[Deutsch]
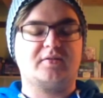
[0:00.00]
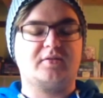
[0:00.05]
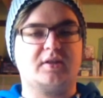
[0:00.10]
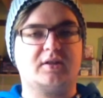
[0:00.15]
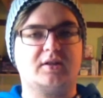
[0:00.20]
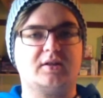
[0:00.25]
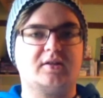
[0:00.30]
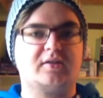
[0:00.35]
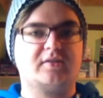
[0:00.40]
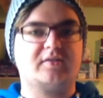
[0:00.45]

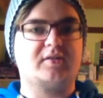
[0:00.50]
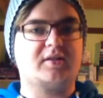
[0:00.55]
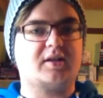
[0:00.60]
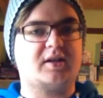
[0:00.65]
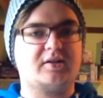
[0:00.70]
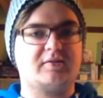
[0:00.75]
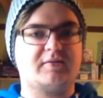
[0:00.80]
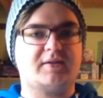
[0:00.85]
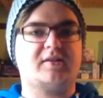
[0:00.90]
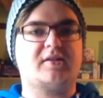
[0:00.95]
äh, dass es
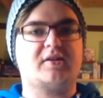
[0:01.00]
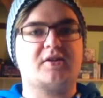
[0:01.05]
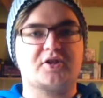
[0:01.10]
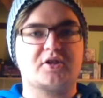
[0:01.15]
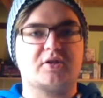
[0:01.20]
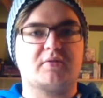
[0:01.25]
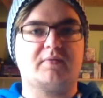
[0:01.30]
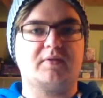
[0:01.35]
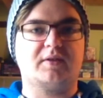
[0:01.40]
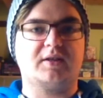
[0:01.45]
eine weitere
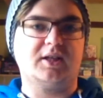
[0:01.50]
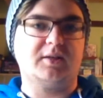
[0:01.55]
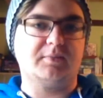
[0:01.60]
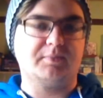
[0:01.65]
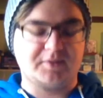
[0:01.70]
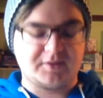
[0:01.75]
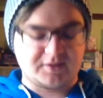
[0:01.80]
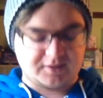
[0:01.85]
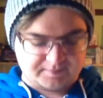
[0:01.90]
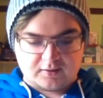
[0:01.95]
Staffel
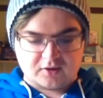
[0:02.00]
gibt.